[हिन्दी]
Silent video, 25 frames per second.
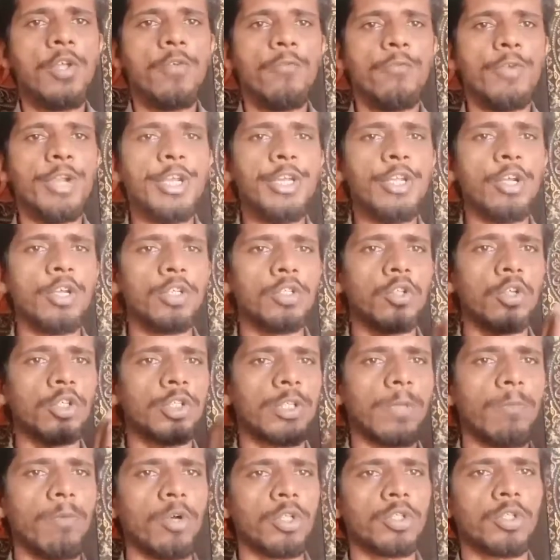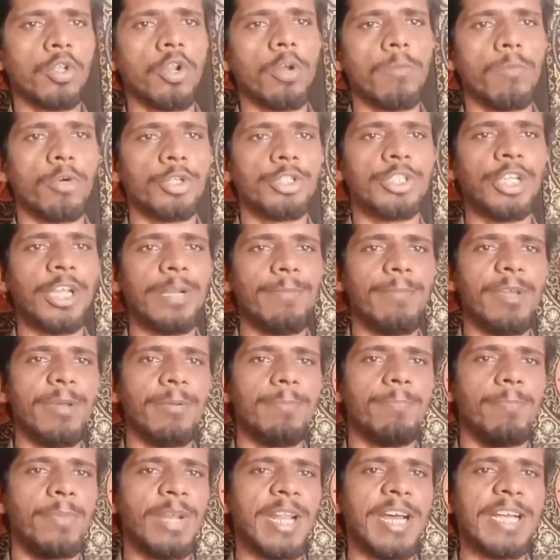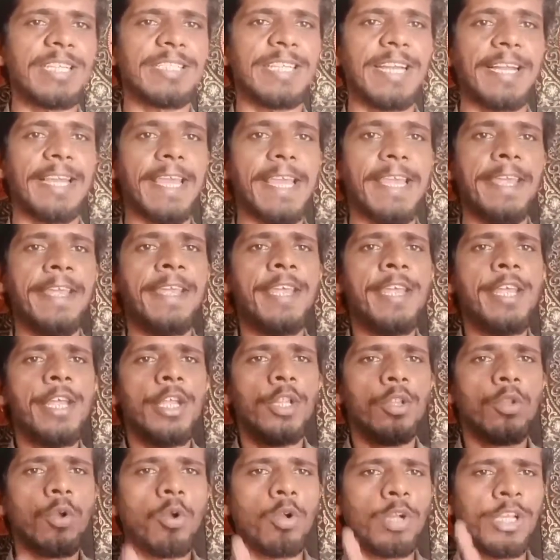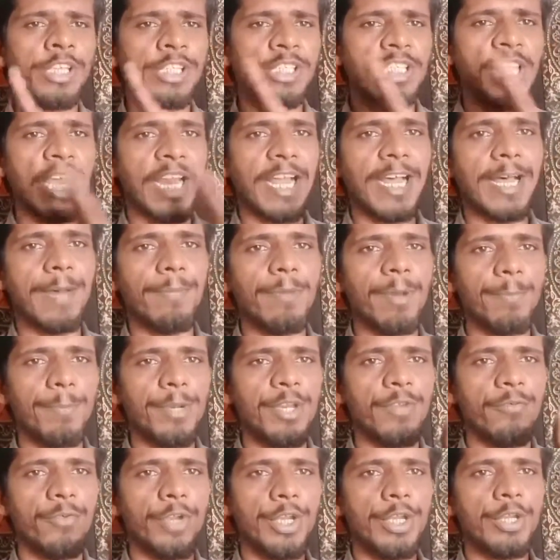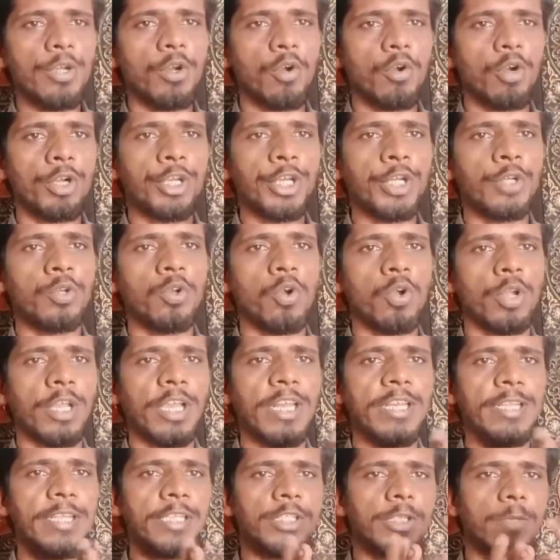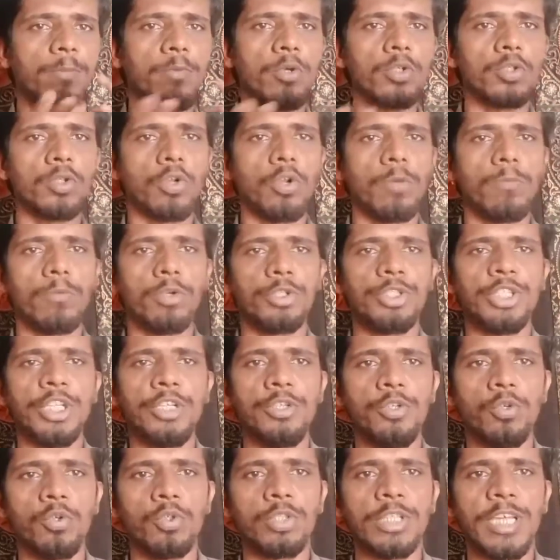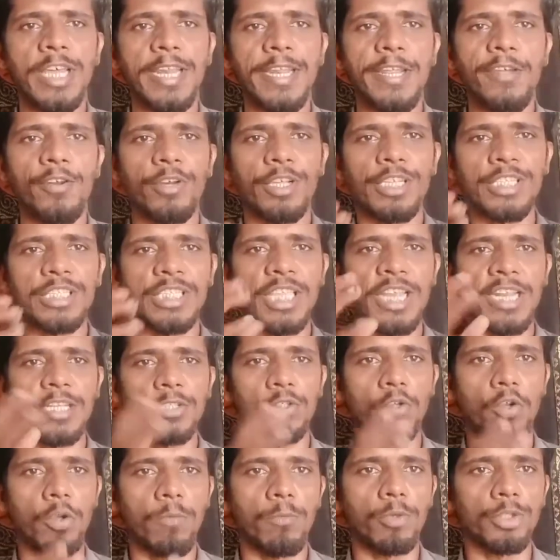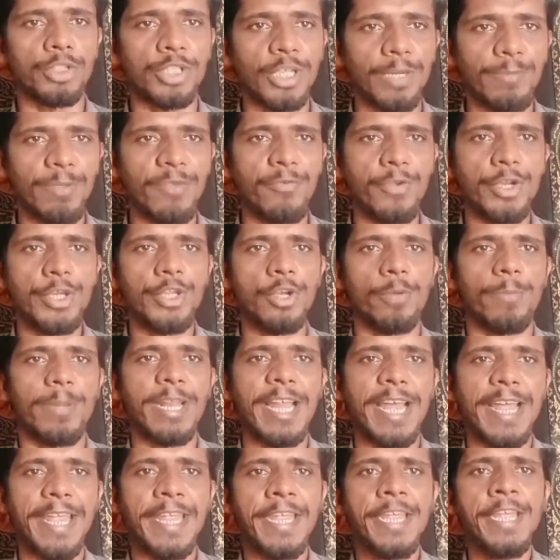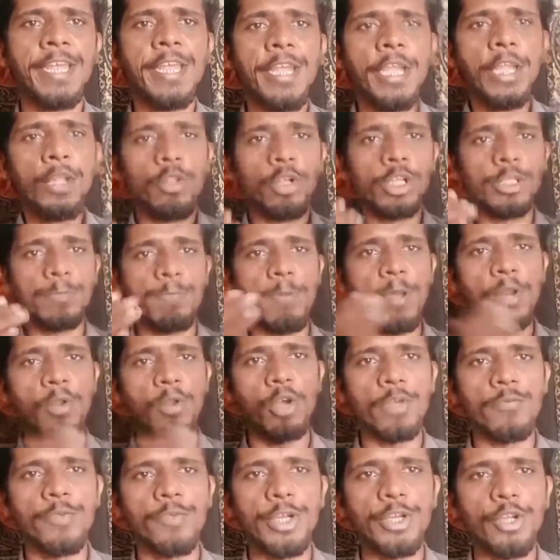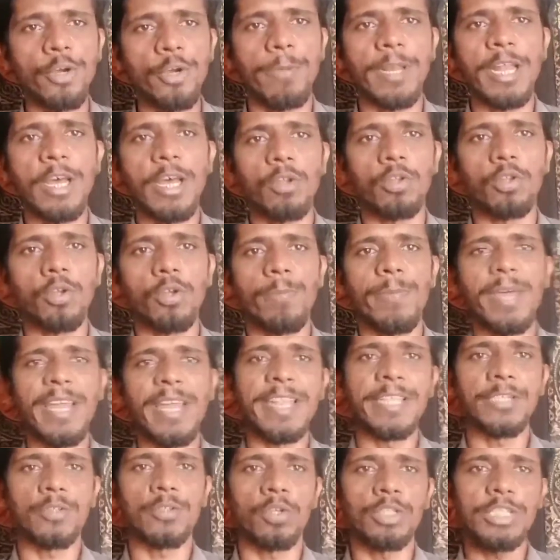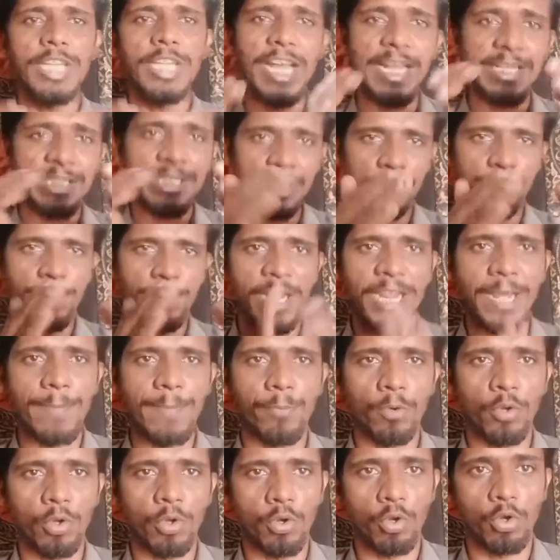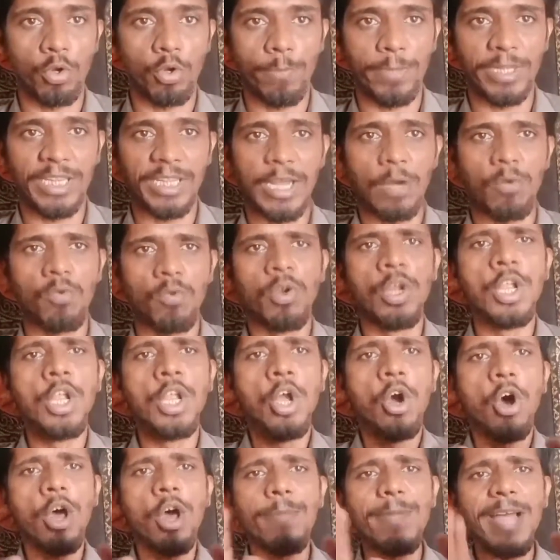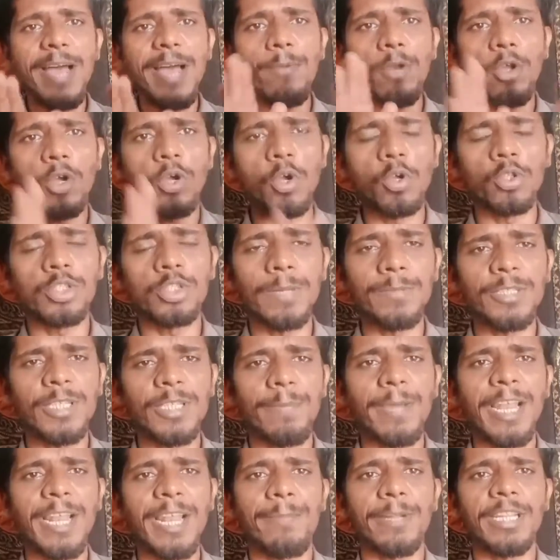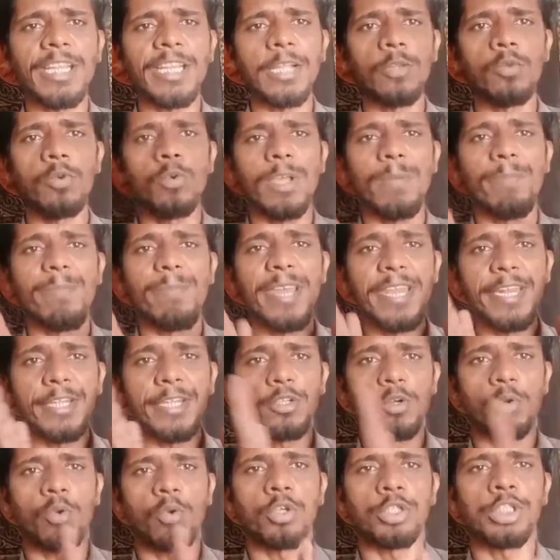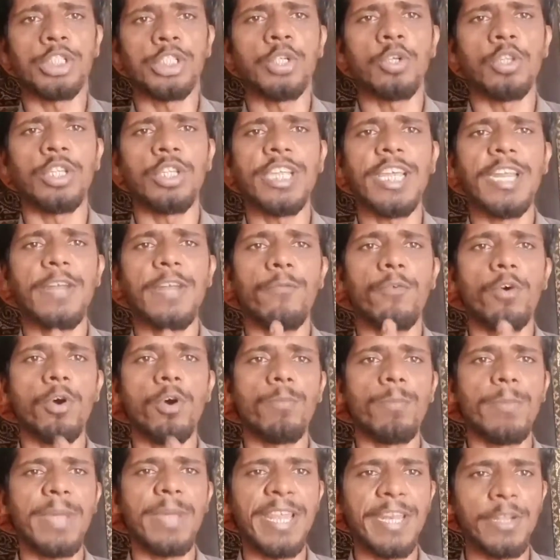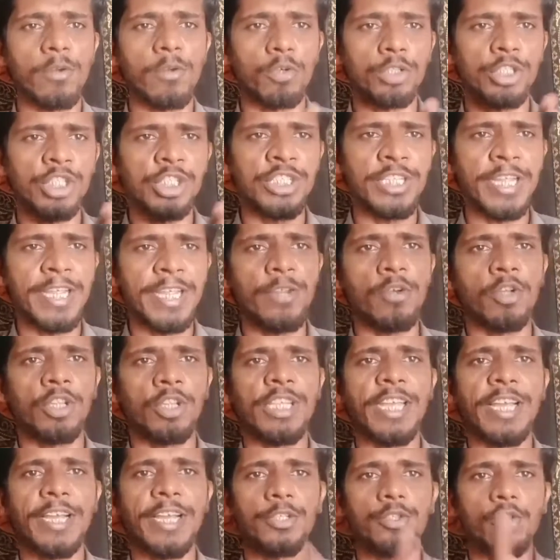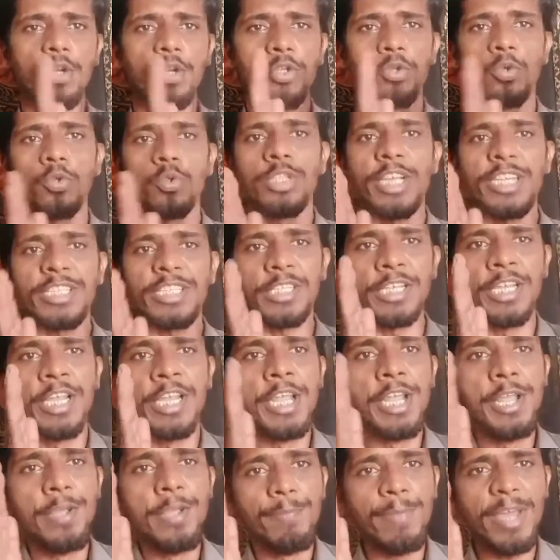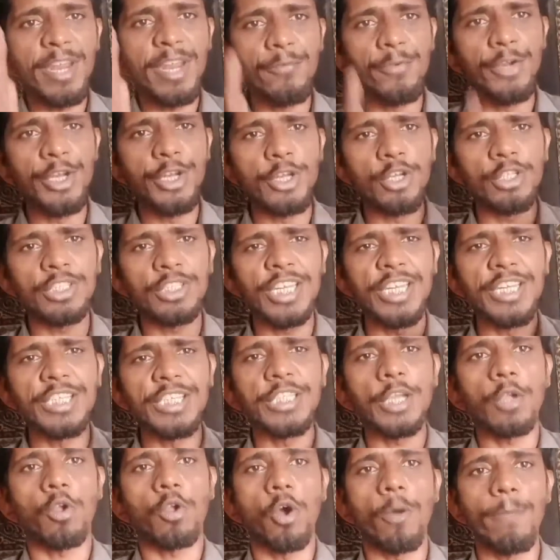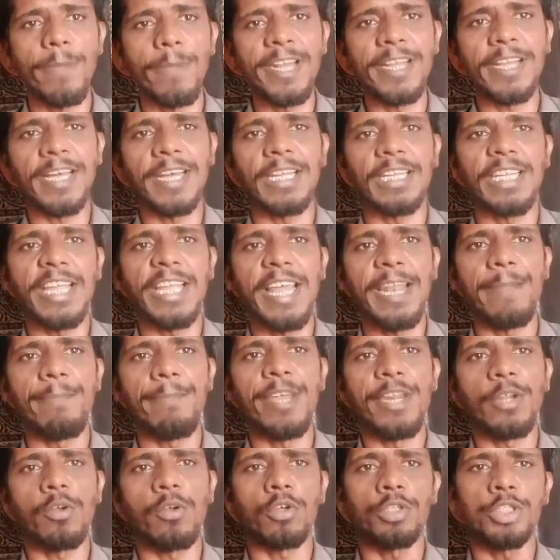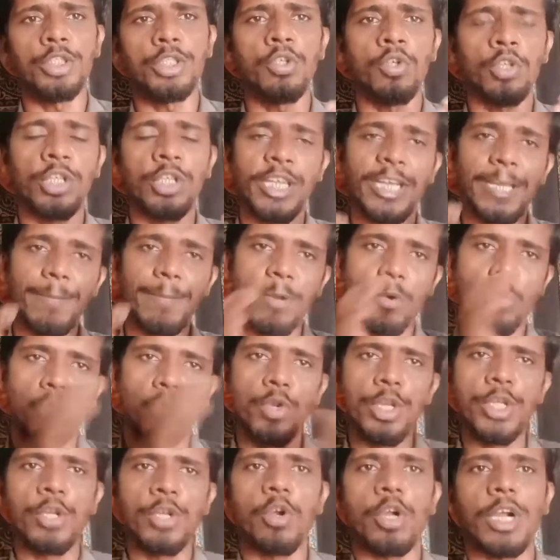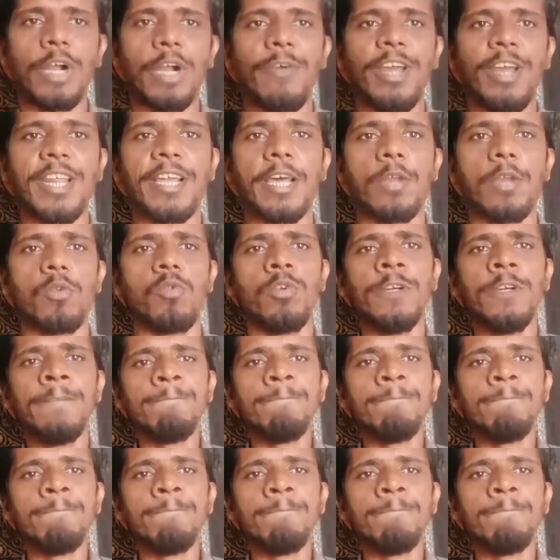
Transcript: वीडियोस को समो स्लो मोशन में बना सकें तो किस तरह हम अपनी वीडियो को टिकटॉक के लिए समो स्लो मोशन यूज़ करें और किस तरह स्लो मोशन में वीडियो बनाएं तो इस पर कोई वीडियो बनाओ तो मैंने सोचा आज इस पर आप लोगों को बताऊँ और मैं आप लोगों को सबसे पहले बता दूं कि मेरी जो कोशिश होती है ना वो मेरी कोशिश यही होती है कि जो यूज़र्स मेरी वीडियोज़ के नीचे कॉमेंट करते हैं ना मेरी कोशिश होती है कि मैं उन्हीं को कवर करूँ